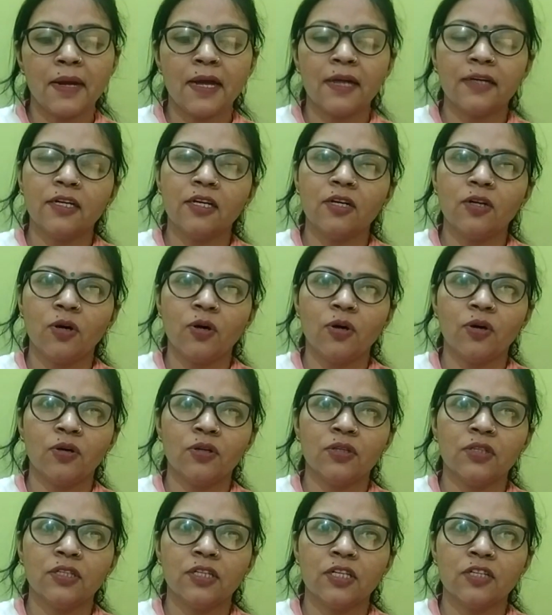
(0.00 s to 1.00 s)
मेडल
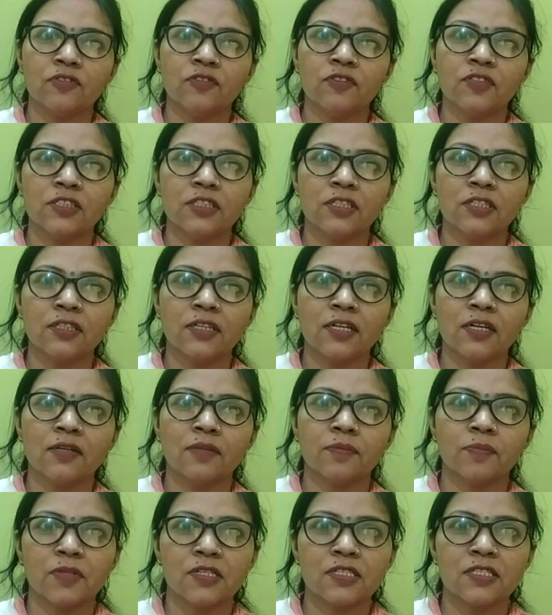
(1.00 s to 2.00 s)
और ग्रेजुएशन
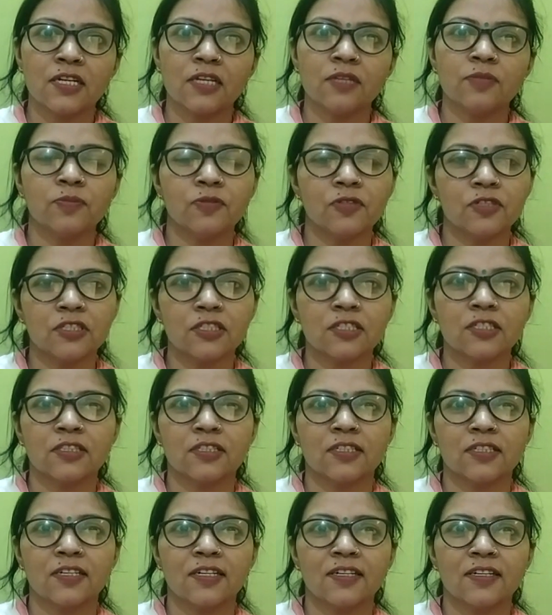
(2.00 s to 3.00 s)
के साथ
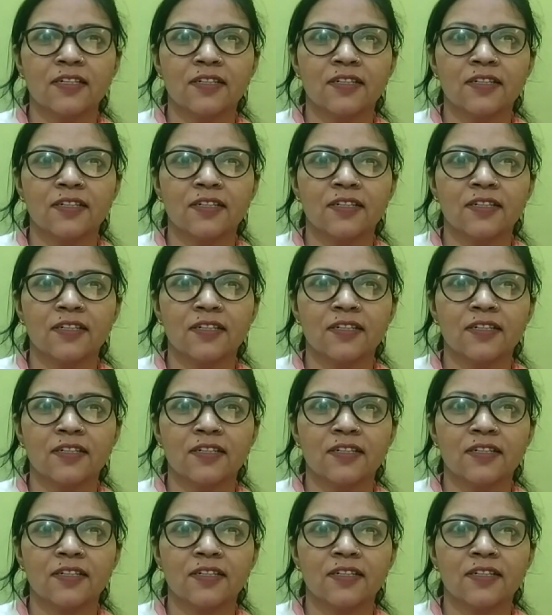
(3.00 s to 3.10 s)
पुरस्कृत